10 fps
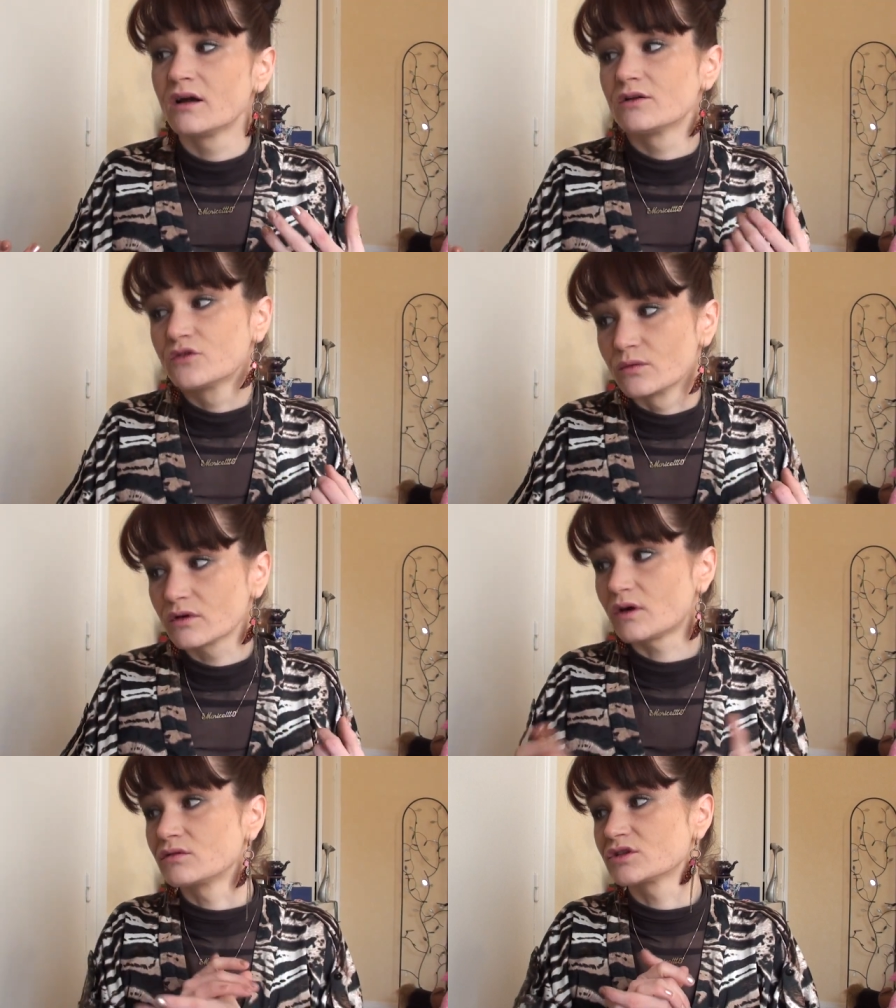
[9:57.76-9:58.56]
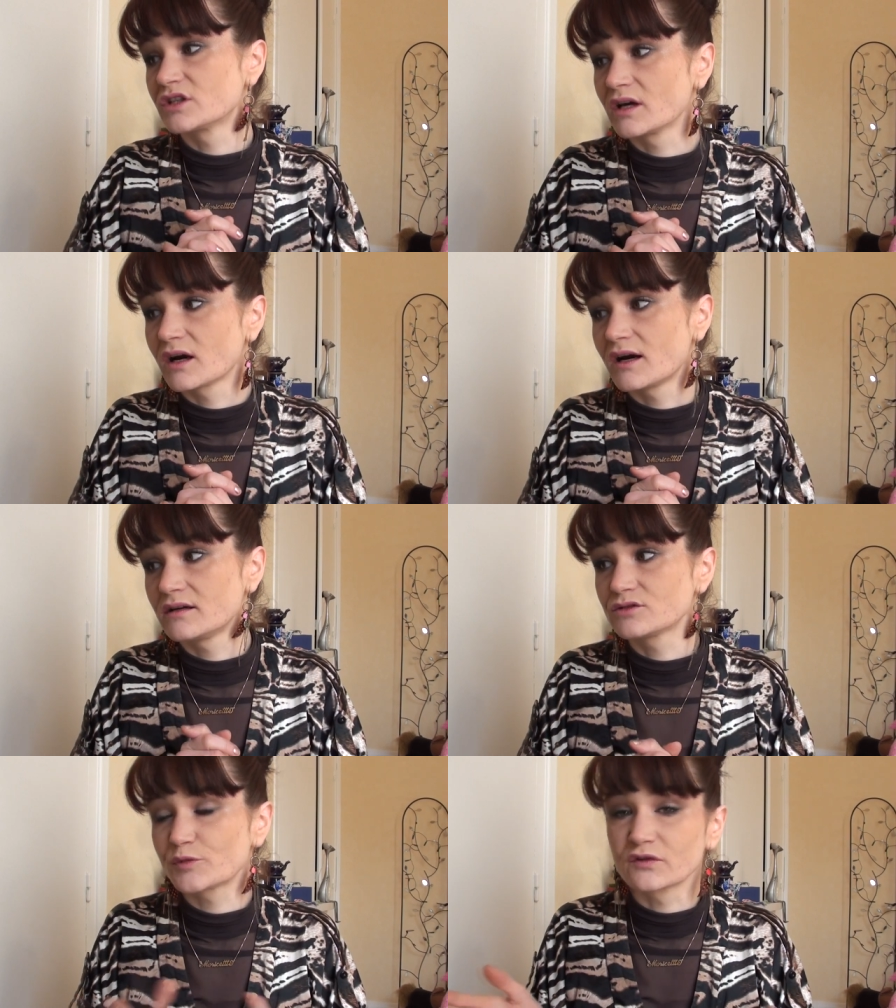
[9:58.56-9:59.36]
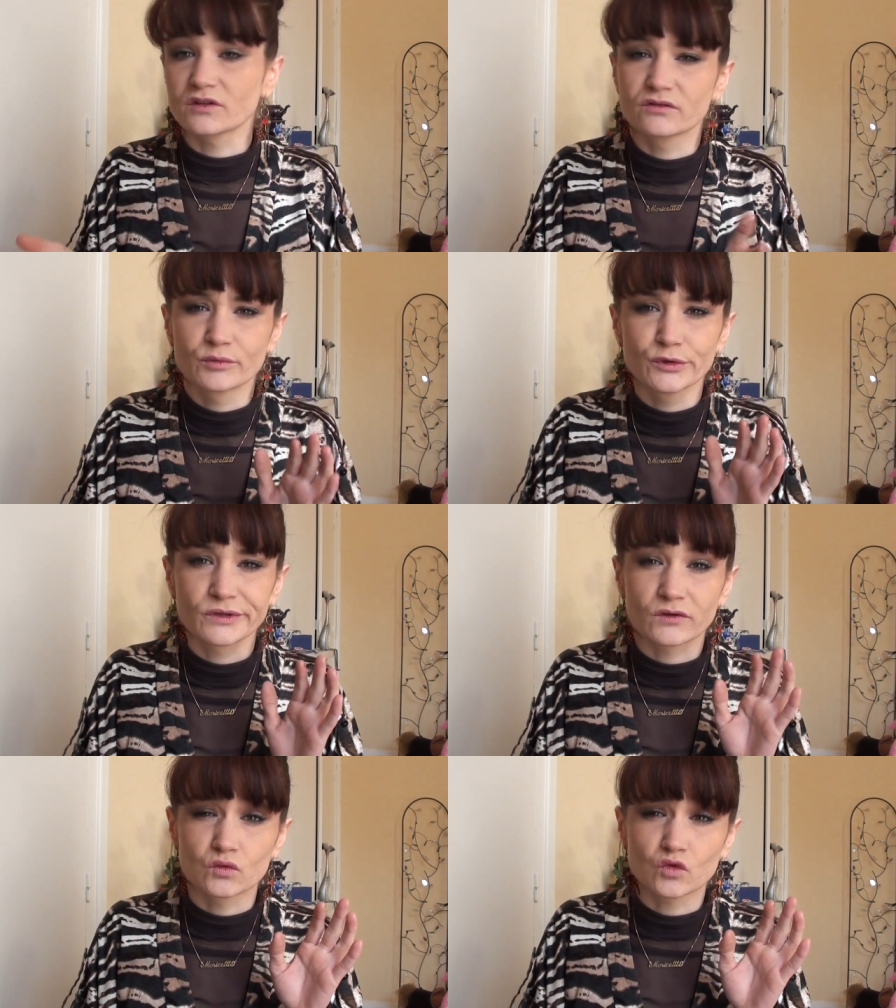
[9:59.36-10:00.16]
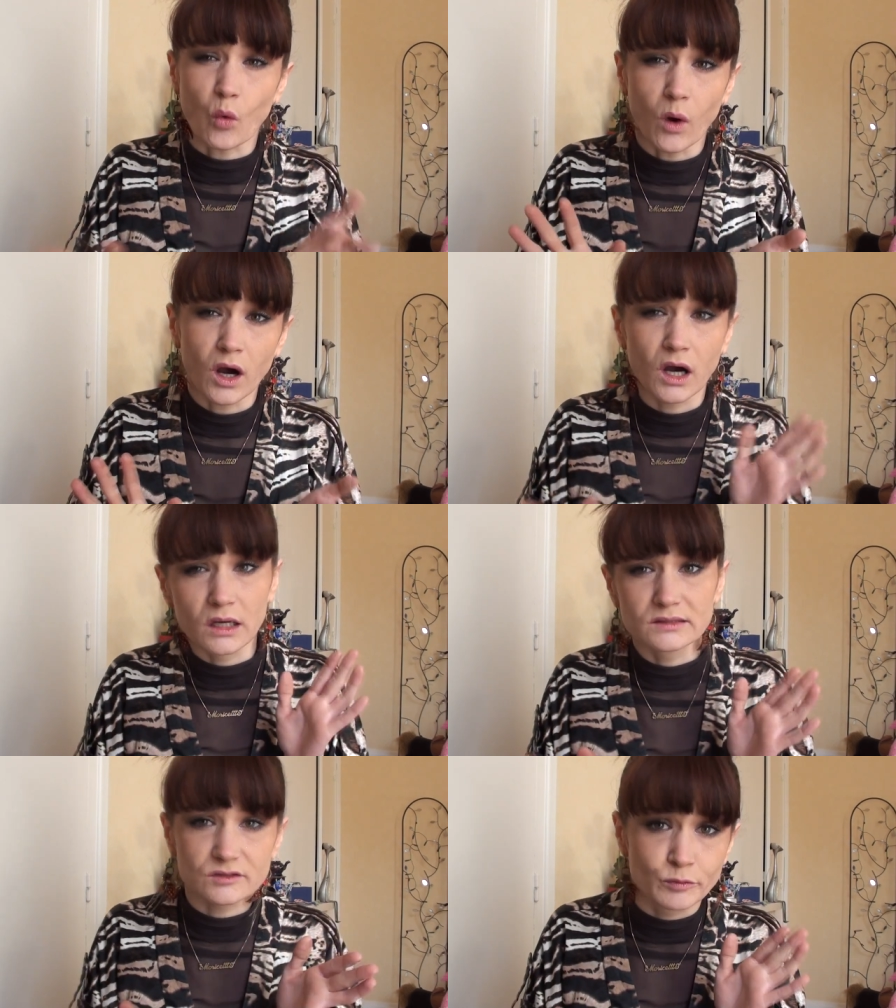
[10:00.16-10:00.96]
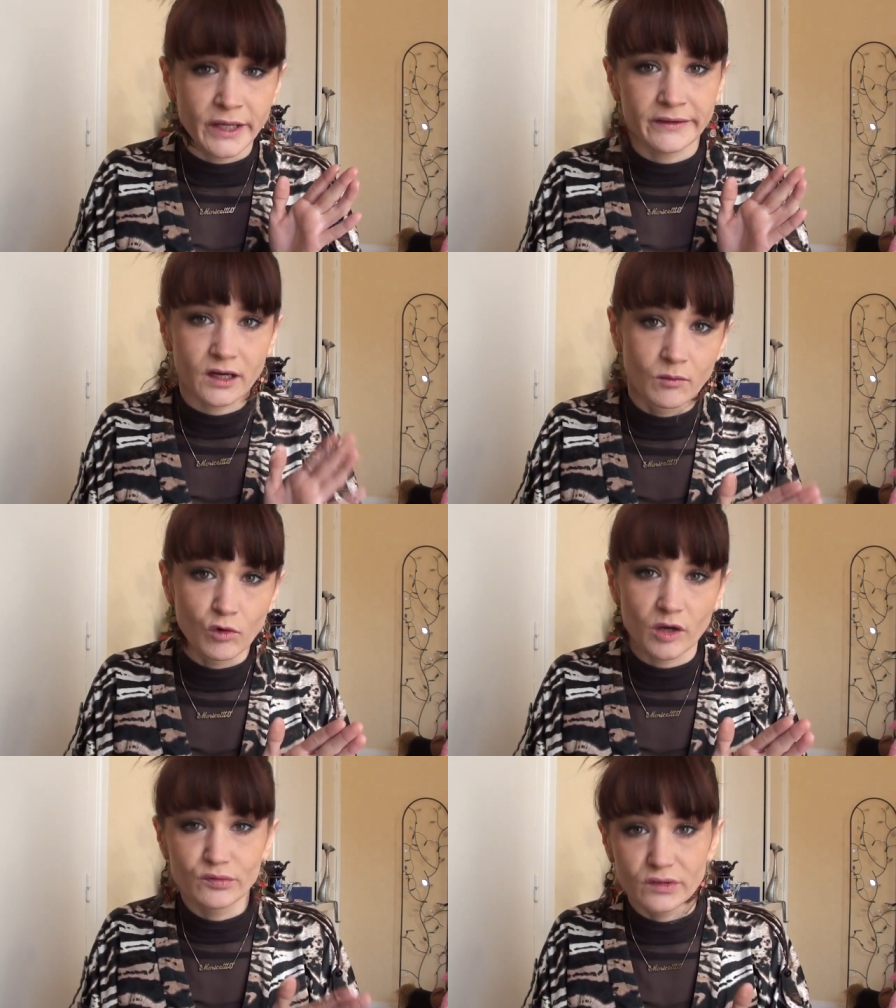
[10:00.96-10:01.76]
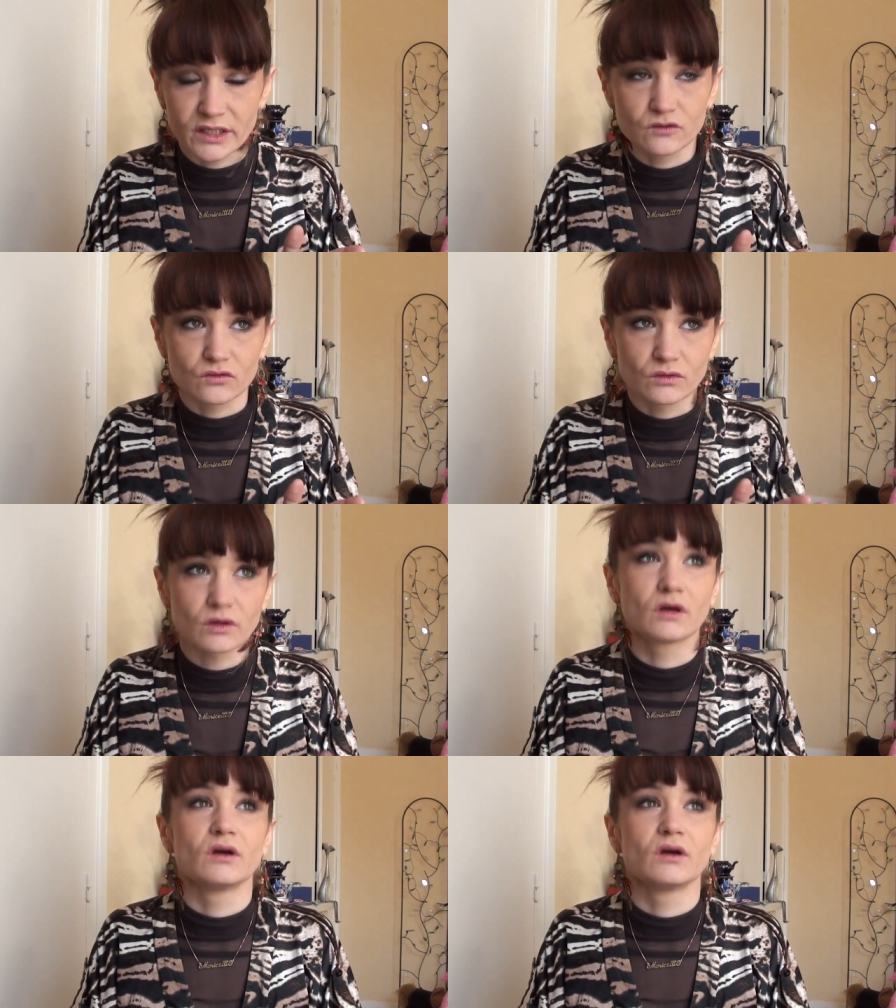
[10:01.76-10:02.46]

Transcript: Donc en général, je pense qu'il vaut mieux attendre 3 semaines, 1 mois pour être sûr.